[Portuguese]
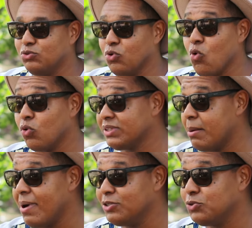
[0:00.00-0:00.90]
tocou
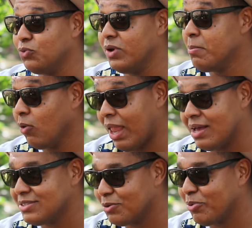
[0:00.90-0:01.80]
contrabaixo com o irmão
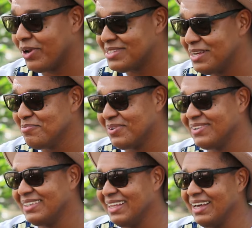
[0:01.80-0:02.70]
Lázaro, por exemplo,
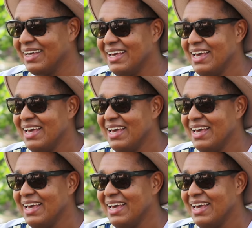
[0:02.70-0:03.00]
né?